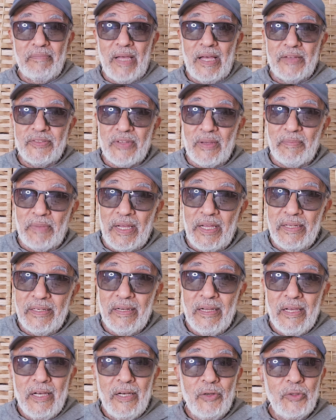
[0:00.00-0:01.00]
الزمان
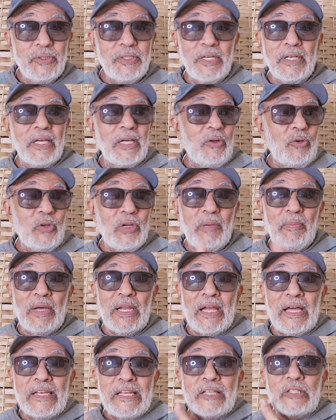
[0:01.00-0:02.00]
وتلقى العلماء
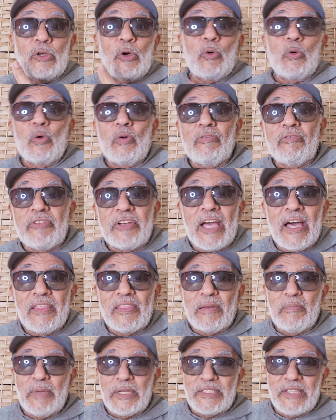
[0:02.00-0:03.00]
الآن يدخلون في هذه
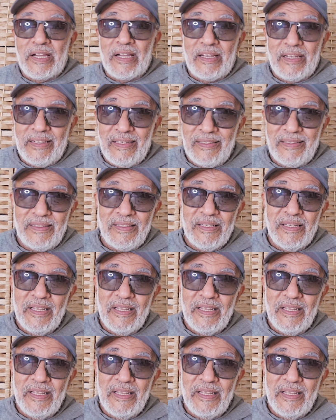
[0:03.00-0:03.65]
المتاهة